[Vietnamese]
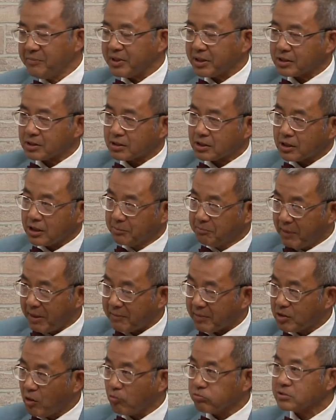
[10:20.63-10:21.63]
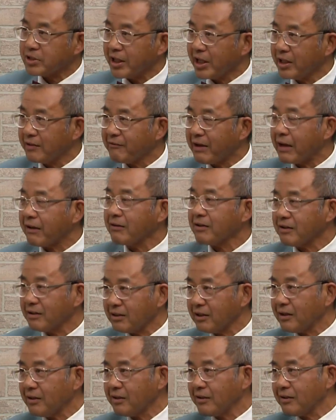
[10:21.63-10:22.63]
mình dạ. mình mà đụng tiền vào là
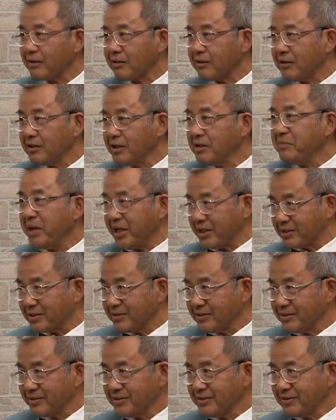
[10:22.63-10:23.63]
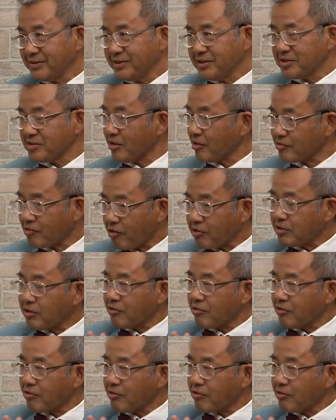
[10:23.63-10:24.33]
là, là, là hơi mệt nó có ờ.